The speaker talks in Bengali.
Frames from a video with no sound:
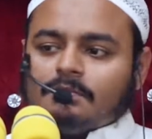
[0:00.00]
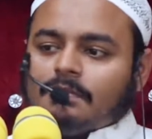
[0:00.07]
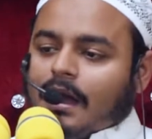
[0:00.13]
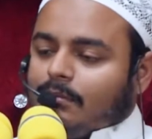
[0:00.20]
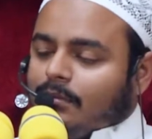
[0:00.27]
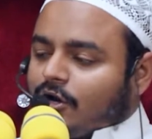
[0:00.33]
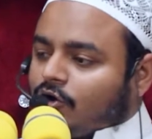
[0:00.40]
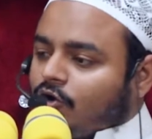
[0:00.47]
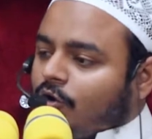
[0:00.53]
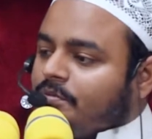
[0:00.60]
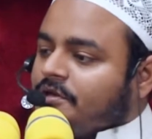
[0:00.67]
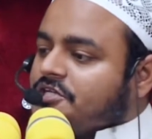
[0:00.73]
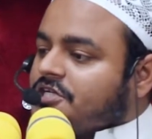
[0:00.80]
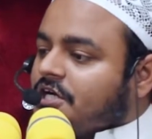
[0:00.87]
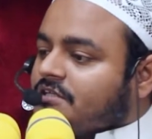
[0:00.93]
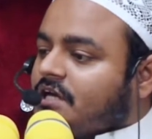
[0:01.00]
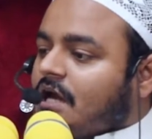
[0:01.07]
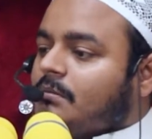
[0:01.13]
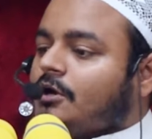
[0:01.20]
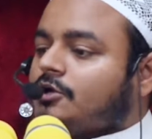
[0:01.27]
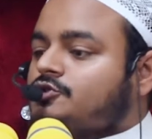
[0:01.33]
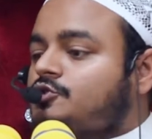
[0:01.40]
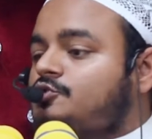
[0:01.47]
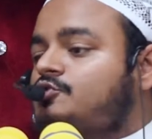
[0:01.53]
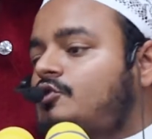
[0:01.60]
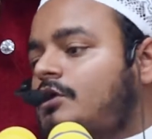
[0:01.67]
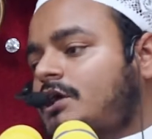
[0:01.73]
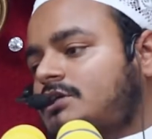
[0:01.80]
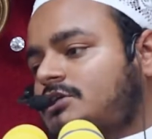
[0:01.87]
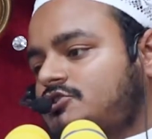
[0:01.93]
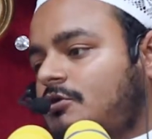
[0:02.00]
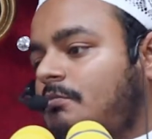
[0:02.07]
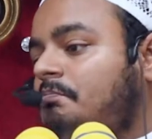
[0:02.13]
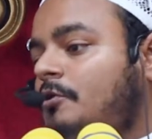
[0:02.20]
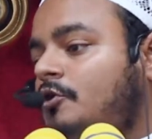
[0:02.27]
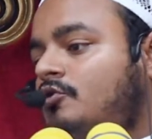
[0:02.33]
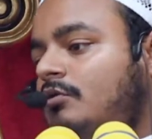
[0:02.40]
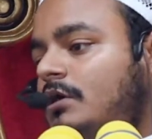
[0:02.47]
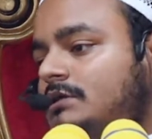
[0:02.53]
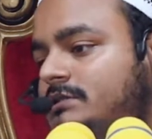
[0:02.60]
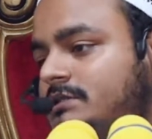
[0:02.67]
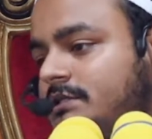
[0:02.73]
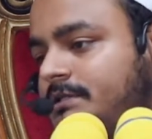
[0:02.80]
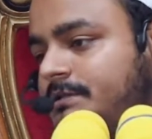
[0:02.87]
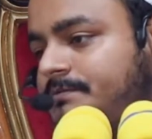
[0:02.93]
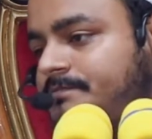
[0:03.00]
বা আমার রবের সাথে আমার সুন্দর একটা সম্পর্ক আছে